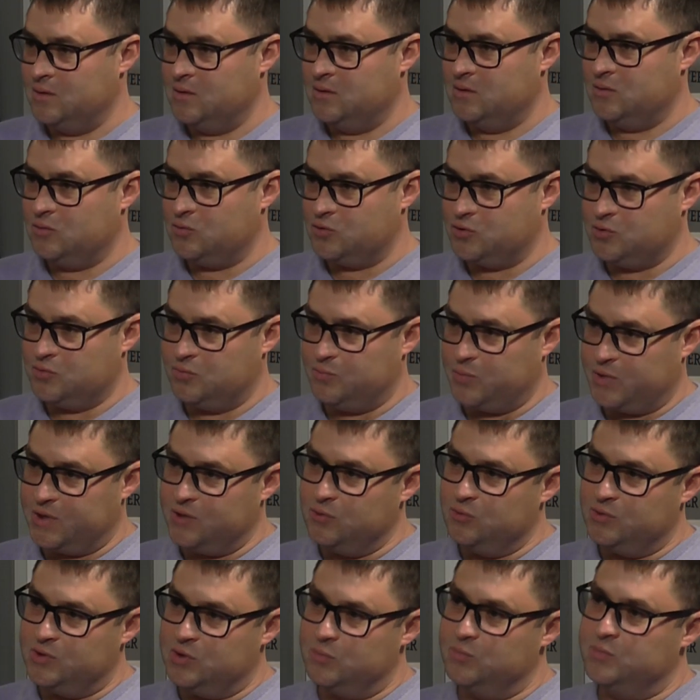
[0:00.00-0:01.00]
То, что
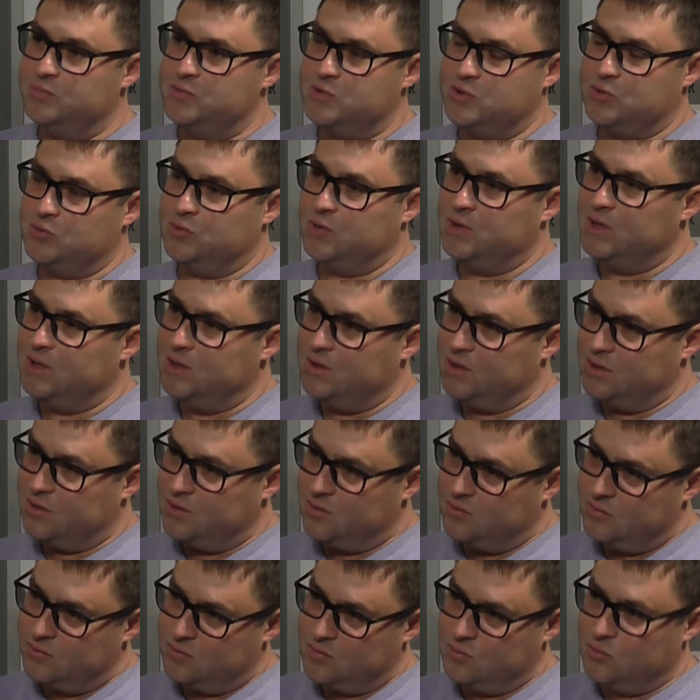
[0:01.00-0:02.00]
продукты стоили
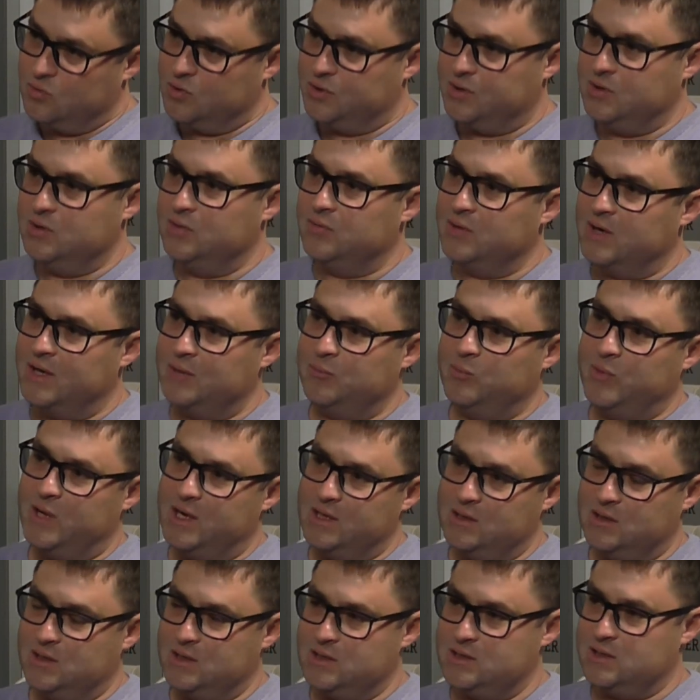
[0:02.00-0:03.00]
год, два,
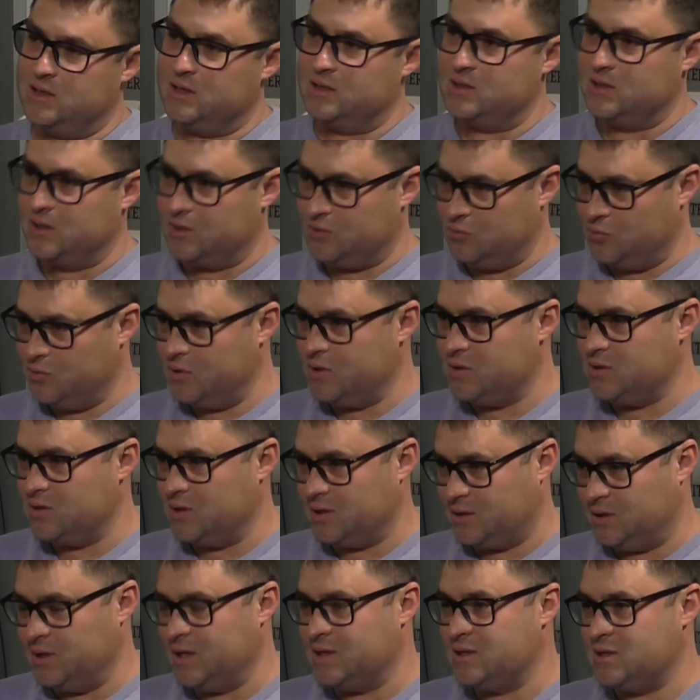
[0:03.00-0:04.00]
пять назад одно,
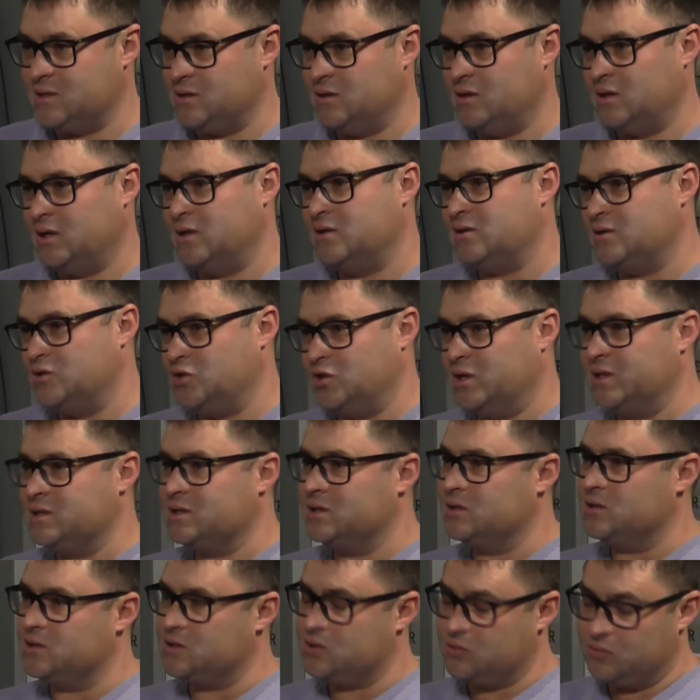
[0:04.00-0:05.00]
одна цена, сейчас
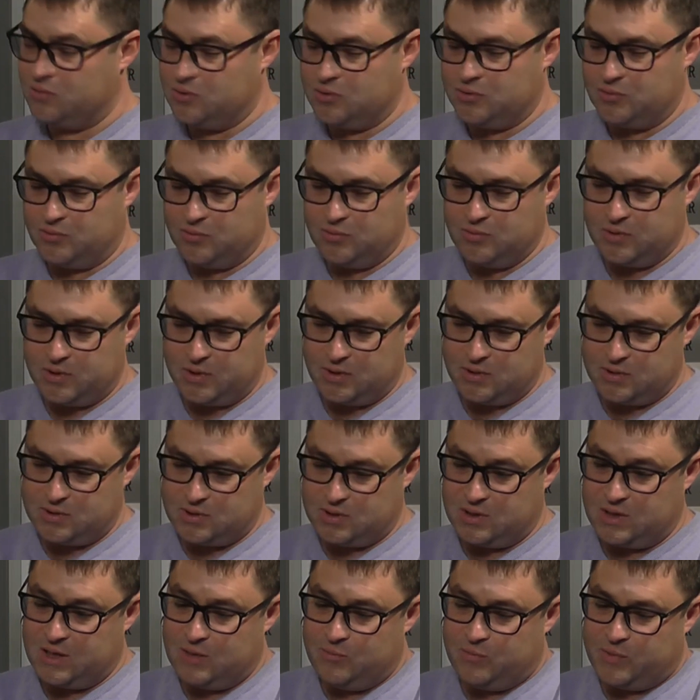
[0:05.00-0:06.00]
это стоит другая
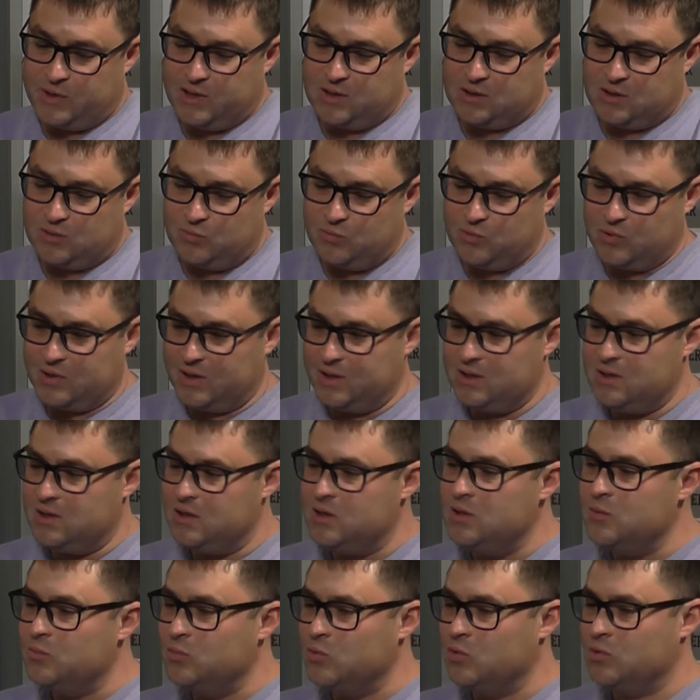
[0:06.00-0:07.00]
цена, и поэтому они
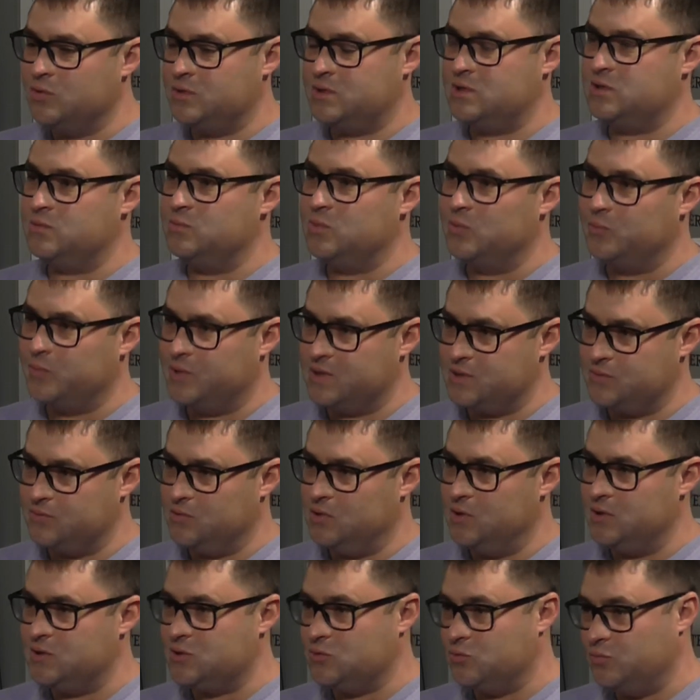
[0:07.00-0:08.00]
не могут себе
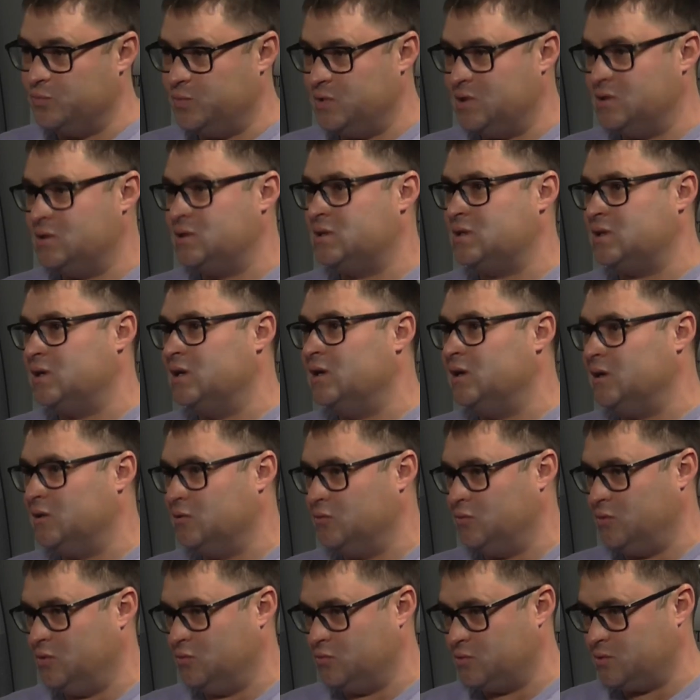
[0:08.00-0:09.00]
позволить купить те или
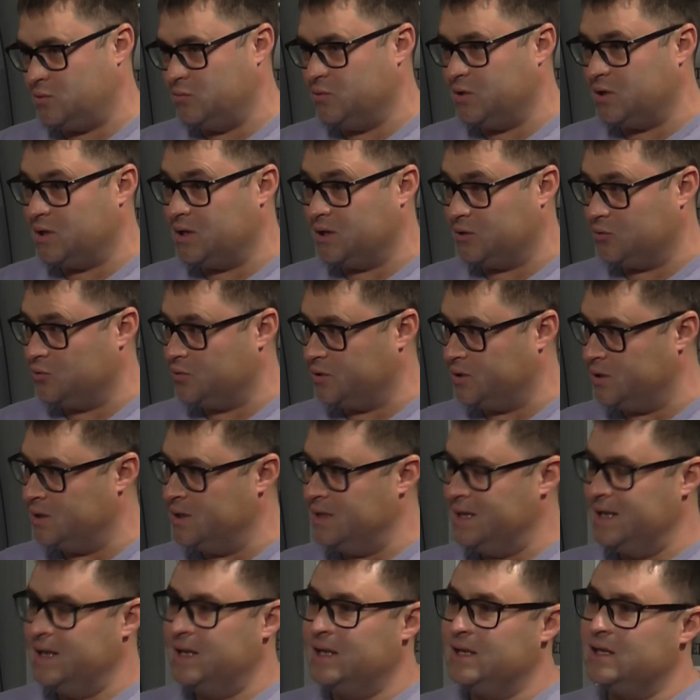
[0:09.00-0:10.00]
иные услуги, которые
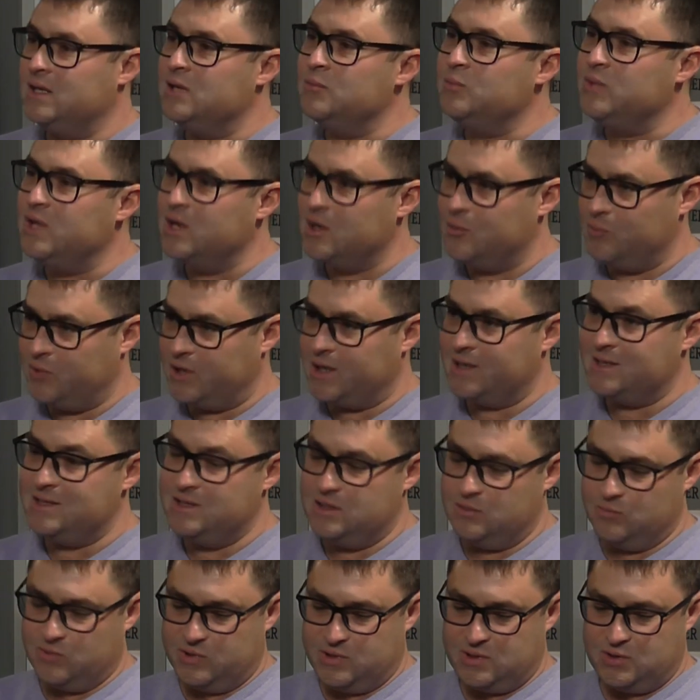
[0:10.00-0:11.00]
им
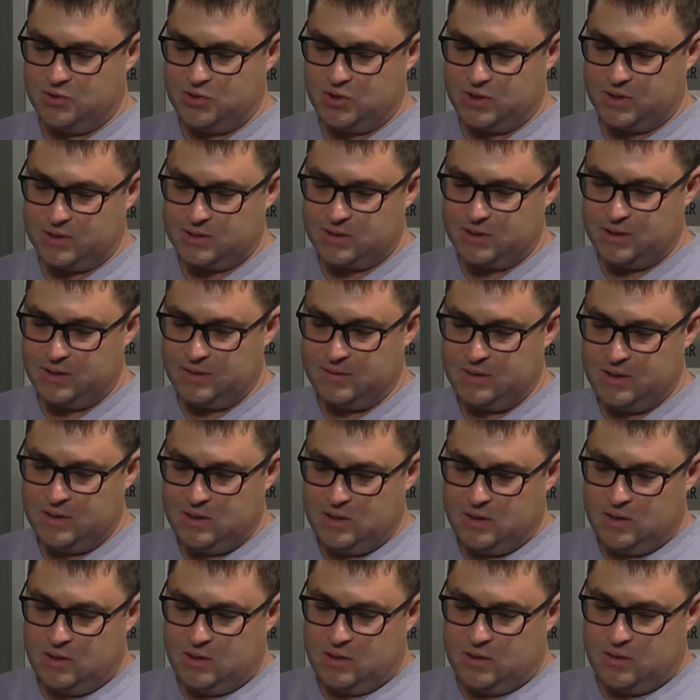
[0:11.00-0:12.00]
необходимы сейчас. Да?
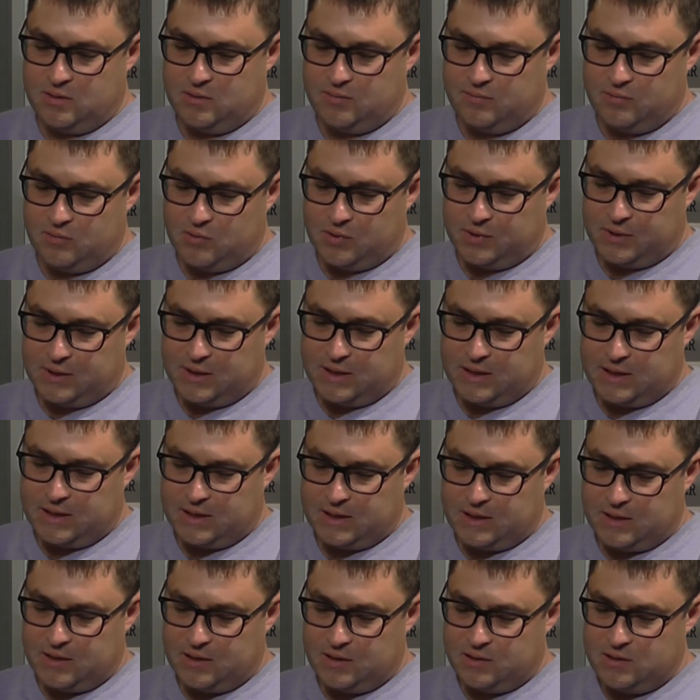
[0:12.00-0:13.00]
Вот.
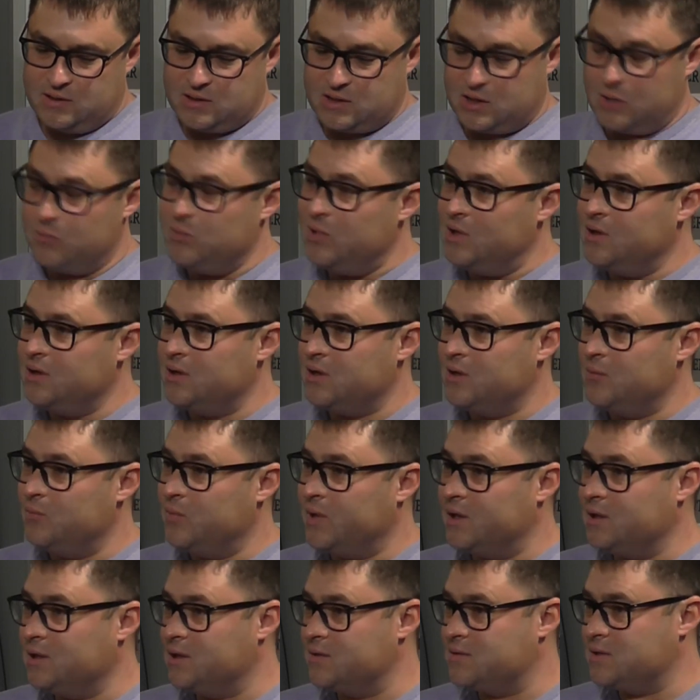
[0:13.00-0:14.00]
А нестабильная
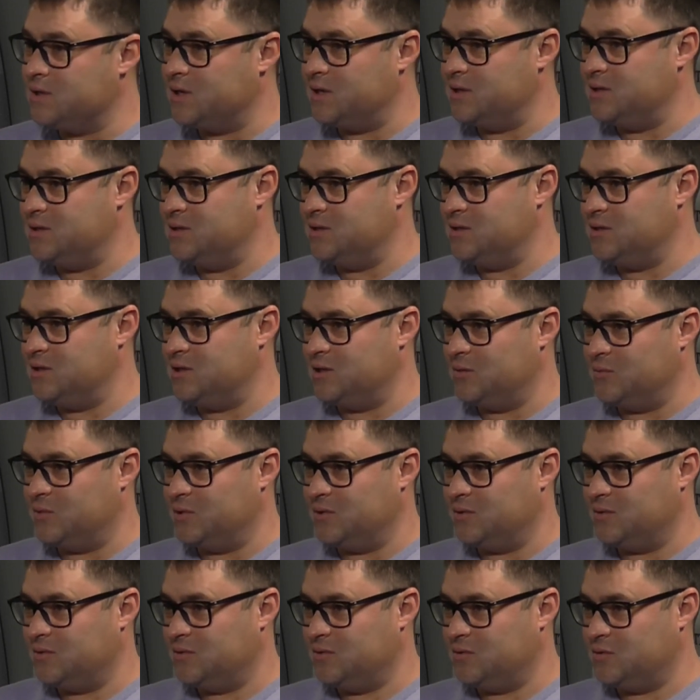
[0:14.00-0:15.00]
банковская система.
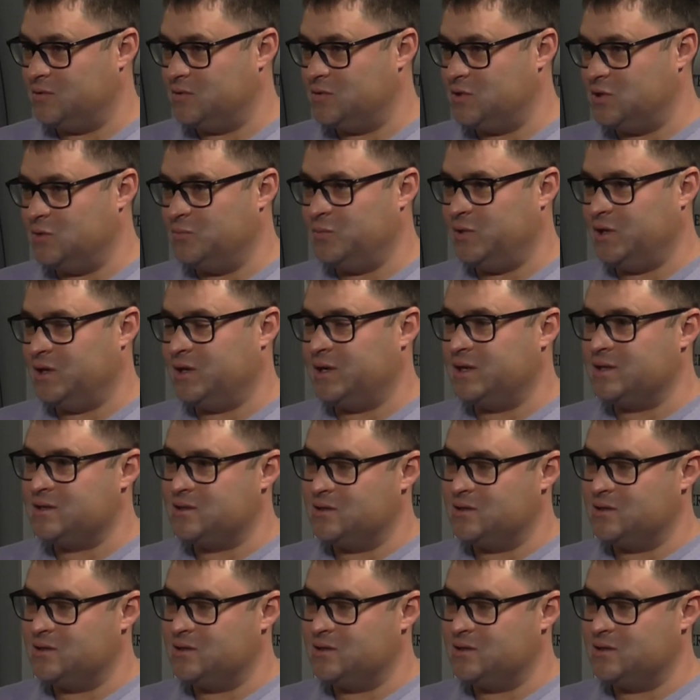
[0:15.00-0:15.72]
То есть все прекрасно